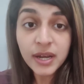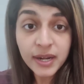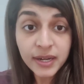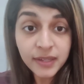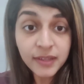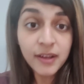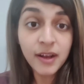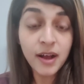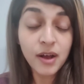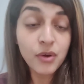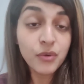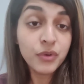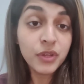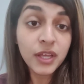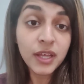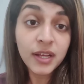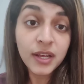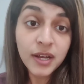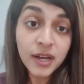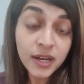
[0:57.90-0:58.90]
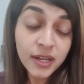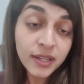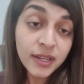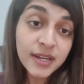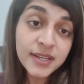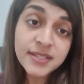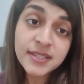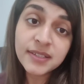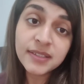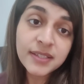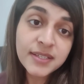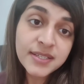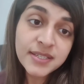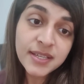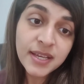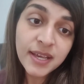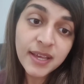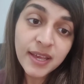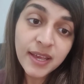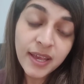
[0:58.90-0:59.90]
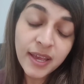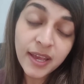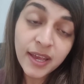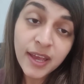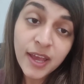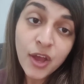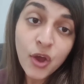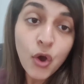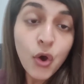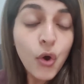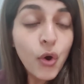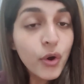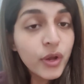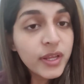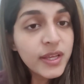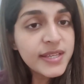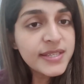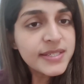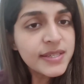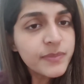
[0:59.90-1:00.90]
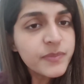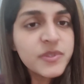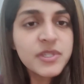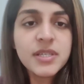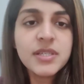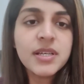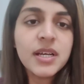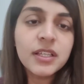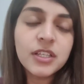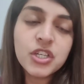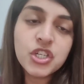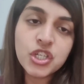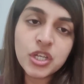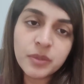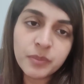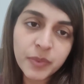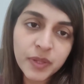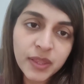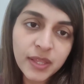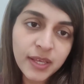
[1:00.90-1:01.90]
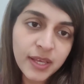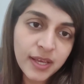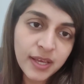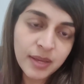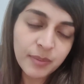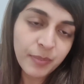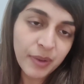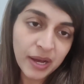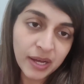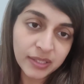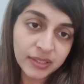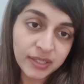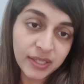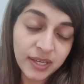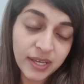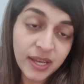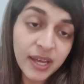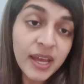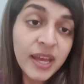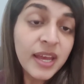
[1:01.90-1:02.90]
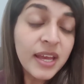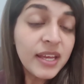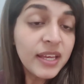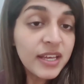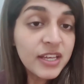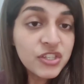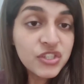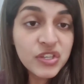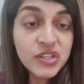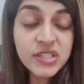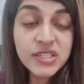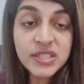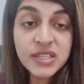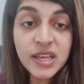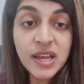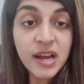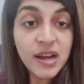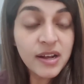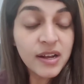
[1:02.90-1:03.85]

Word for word: लड़का उनके घर का सदस्य ही है और ये सबसे ज्यादा शर्मिंदगी की बात है कि जिसे